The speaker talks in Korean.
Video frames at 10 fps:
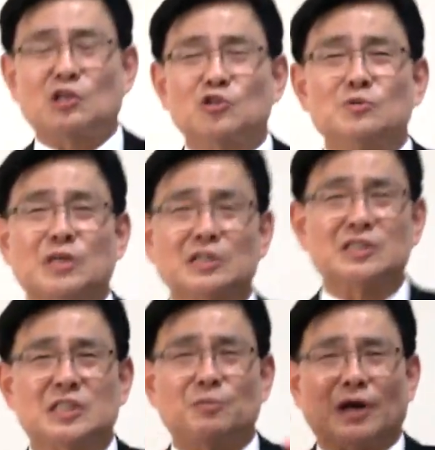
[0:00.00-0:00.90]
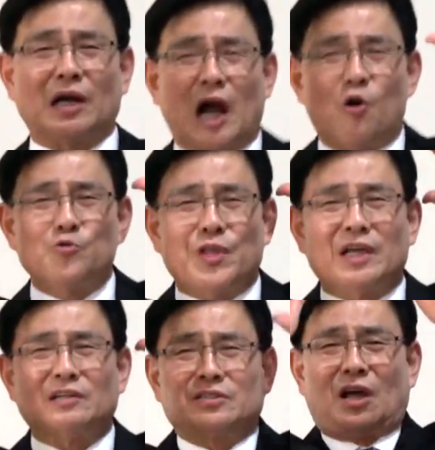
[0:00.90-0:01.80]
예수님 사진 집안 가운데
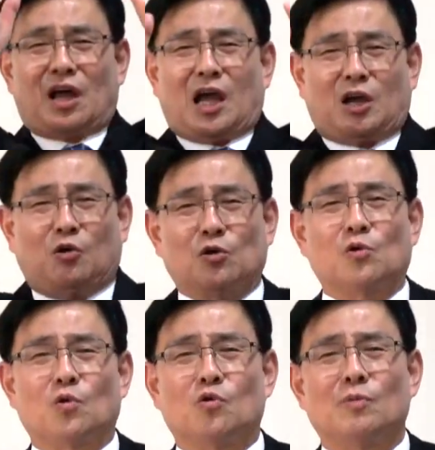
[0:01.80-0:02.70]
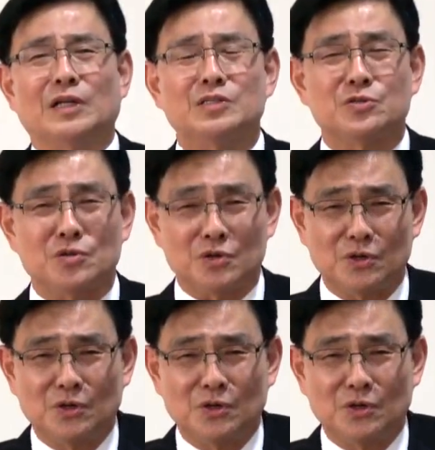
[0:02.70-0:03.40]
그냥 탁 걸어놓고 말이죠.